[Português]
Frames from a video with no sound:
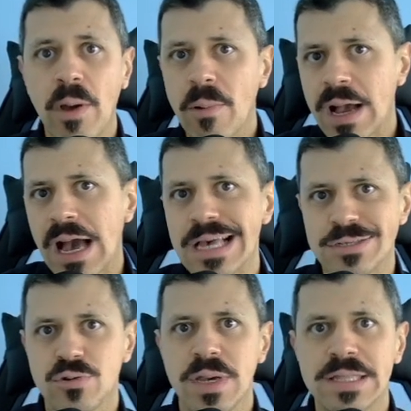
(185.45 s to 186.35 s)
Não é o
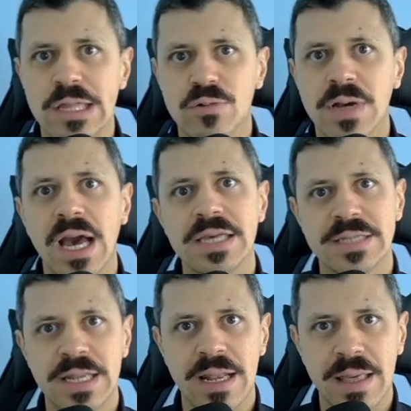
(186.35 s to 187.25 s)
caso do Renato
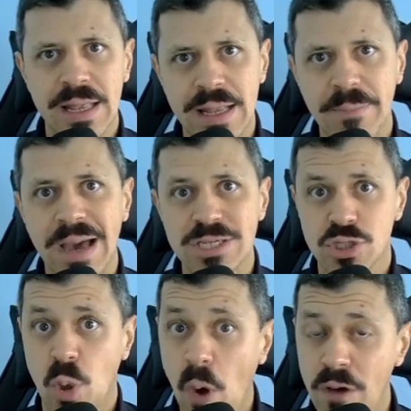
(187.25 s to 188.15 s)
Kaiser, ele, era, ele é
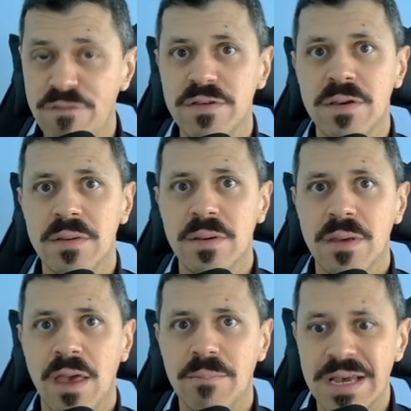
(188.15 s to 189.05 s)
mais nove,
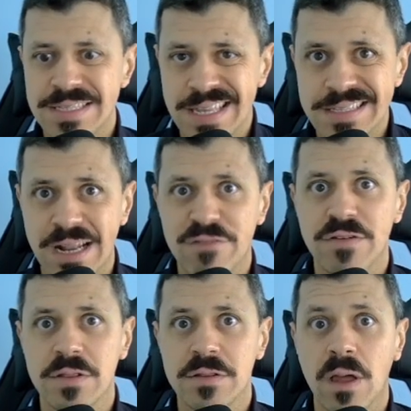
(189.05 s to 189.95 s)
é mais
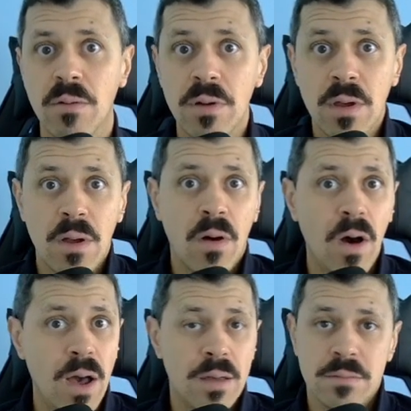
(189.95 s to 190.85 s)
centravantão.
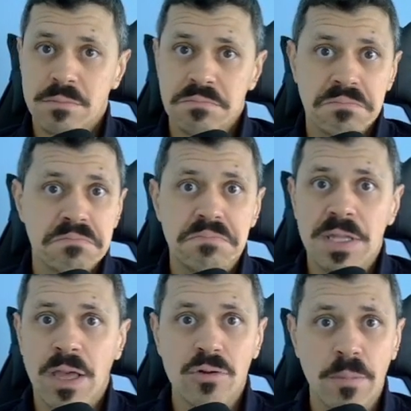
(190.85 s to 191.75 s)
Ó,
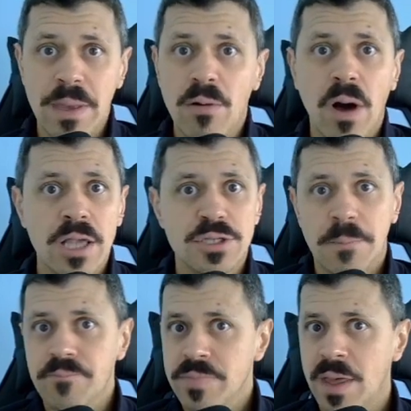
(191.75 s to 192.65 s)
opinião do
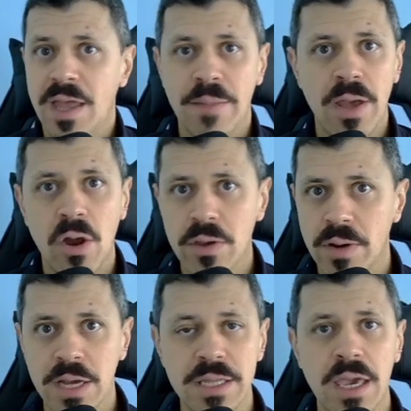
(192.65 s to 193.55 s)
Bigode, ele é
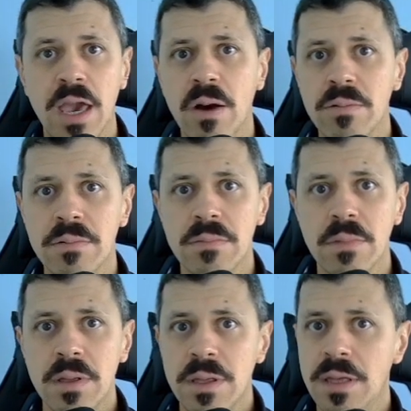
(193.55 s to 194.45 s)
melhor que o
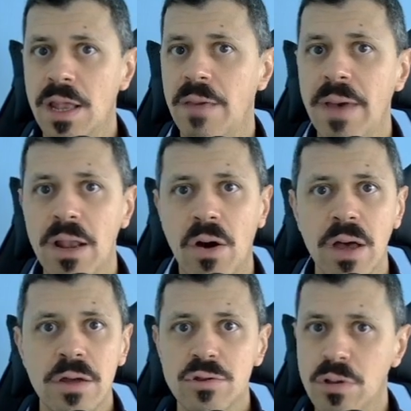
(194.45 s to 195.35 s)
Raniel e ele é
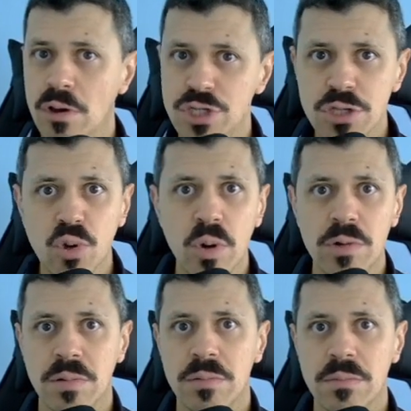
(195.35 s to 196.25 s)
melhor do que o
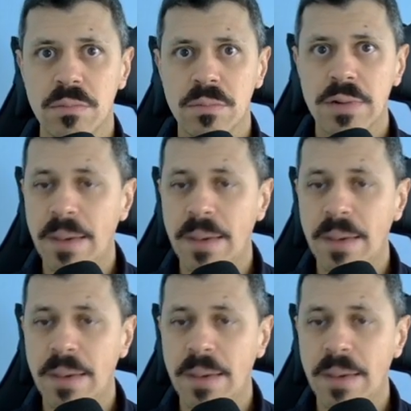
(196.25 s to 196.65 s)
Getúlio.